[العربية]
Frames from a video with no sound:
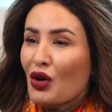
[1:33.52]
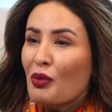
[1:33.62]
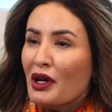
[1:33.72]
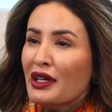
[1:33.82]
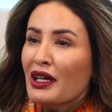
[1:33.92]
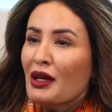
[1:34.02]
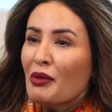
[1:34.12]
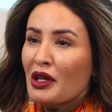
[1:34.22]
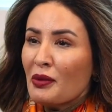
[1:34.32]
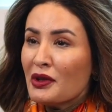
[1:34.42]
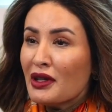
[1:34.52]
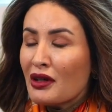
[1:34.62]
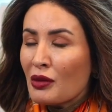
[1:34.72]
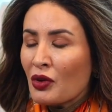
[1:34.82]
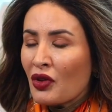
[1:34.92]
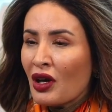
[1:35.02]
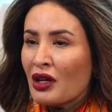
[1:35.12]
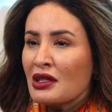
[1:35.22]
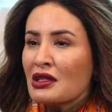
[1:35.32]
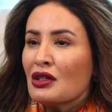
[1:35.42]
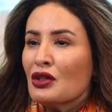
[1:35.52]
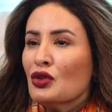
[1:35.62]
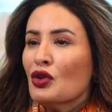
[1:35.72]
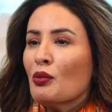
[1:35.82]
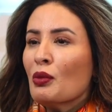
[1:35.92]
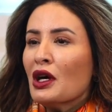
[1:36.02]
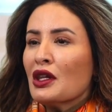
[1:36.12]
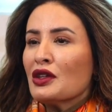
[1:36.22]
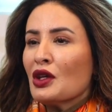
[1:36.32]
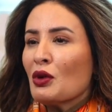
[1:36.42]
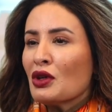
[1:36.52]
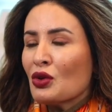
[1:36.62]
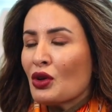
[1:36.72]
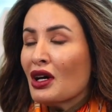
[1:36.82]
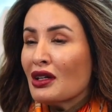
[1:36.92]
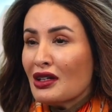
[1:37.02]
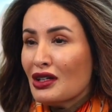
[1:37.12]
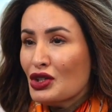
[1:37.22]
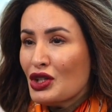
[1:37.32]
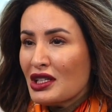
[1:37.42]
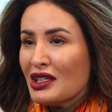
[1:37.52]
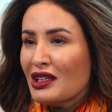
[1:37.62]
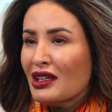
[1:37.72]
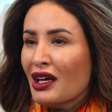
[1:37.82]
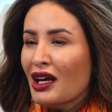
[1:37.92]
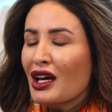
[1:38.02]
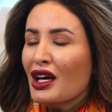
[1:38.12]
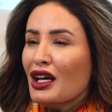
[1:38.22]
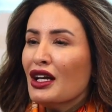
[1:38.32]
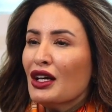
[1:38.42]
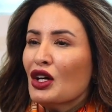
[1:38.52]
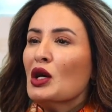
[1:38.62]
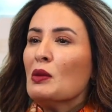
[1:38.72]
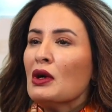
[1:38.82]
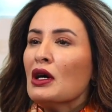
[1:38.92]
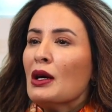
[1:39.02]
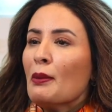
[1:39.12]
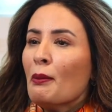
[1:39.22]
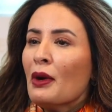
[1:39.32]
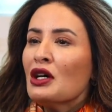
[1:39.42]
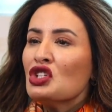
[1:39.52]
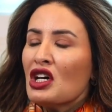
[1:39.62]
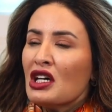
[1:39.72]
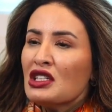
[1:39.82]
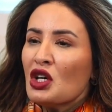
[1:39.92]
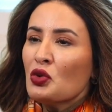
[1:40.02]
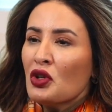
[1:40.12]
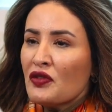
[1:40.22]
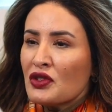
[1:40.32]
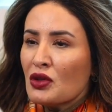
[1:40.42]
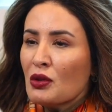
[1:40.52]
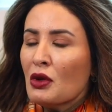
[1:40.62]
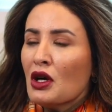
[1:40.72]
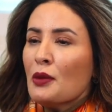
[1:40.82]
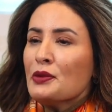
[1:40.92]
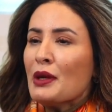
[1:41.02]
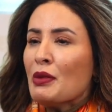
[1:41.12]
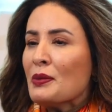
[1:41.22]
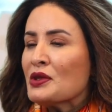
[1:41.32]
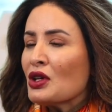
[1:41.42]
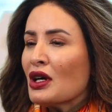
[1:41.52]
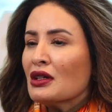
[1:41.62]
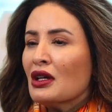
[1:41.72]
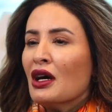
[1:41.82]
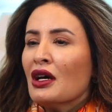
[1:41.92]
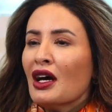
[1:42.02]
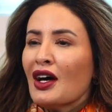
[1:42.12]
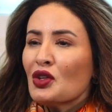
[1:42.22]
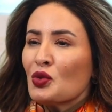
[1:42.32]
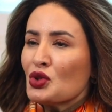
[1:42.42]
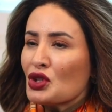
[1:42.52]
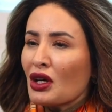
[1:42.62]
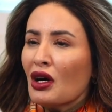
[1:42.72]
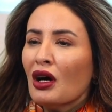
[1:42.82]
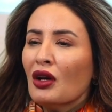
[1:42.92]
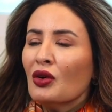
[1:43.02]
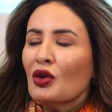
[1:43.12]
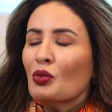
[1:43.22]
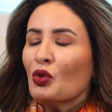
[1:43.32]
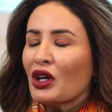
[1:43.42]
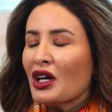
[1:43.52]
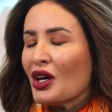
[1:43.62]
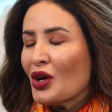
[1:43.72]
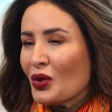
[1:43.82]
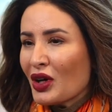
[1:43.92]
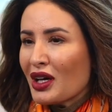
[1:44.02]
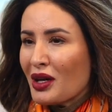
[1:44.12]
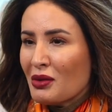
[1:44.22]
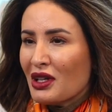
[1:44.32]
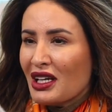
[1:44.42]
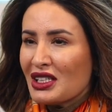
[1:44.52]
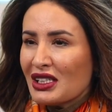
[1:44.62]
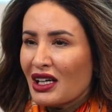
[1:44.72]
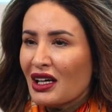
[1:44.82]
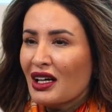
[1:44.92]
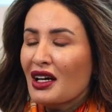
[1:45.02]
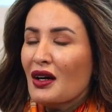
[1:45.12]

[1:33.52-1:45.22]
وبعدين لما يبتدي رمضان يصير عندهم بعض التوترات الجسدية اللي هم ما جهزوا نفسهم بسبب سرعة الحياة وانشغالهم وغيره وغيره من الأشياء